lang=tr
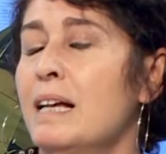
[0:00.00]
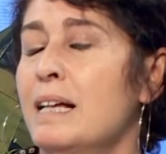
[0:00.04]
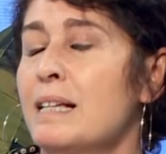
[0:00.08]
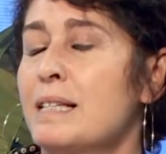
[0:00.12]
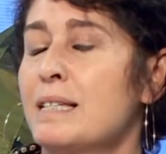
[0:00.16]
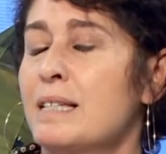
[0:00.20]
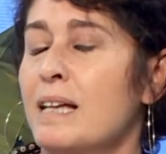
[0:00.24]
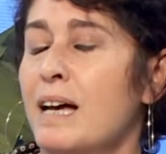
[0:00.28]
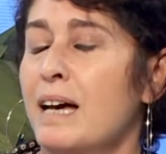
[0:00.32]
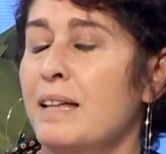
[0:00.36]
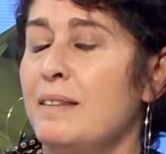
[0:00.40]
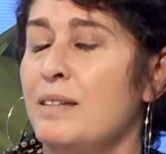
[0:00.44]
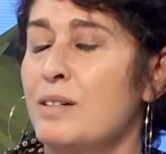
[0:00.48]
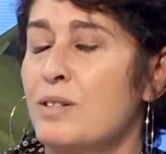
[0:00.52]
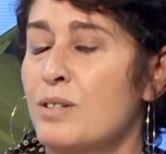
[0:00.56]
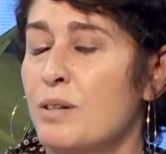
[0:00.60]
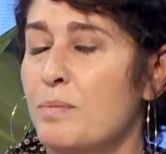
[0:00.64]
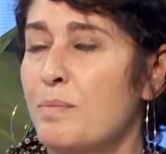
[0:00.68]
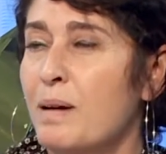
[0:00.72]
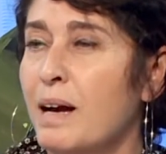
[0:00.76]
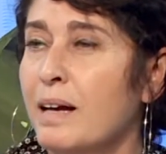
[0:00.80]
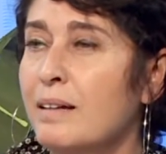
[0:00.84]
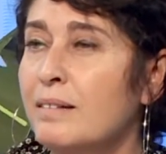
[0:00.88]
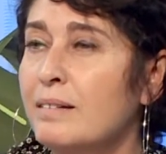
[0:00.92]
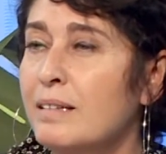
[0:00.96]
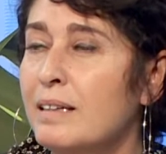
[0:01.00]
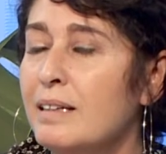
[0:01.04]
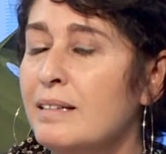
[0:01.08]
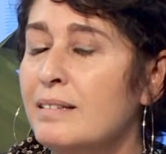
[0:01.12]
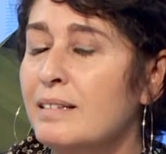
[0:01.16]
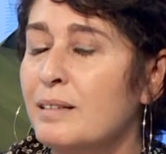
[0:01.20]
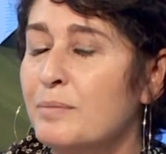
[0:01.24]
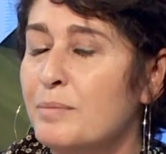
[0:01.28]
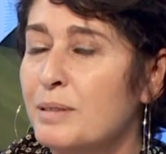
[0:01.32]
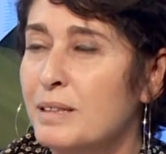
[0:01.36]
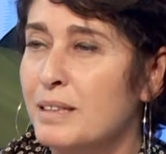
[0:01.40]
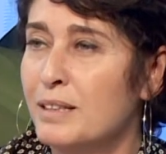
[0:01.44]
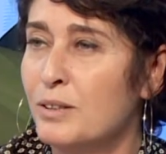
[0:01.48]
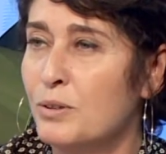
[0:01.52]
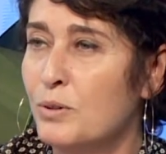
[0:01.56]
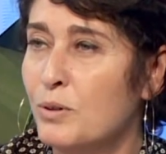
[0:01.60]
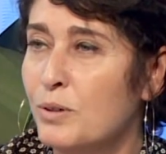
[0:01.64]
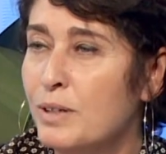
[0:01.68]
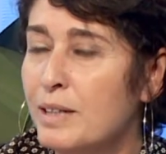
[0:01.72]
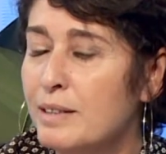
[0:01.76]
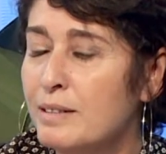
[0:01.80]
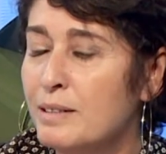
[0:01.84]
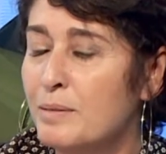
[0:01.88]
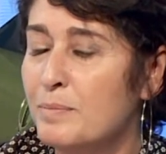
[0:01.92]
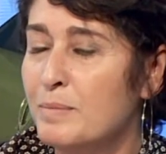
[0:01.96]
sadece ben değil tabii ki
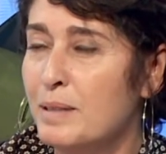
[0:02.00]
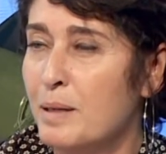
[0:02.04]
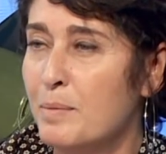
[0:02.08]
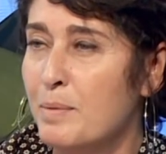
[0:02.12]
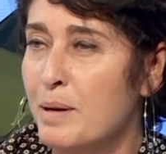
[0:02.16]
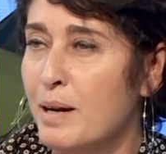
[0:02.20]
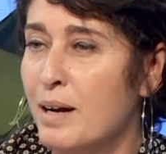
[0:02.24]
yönetimle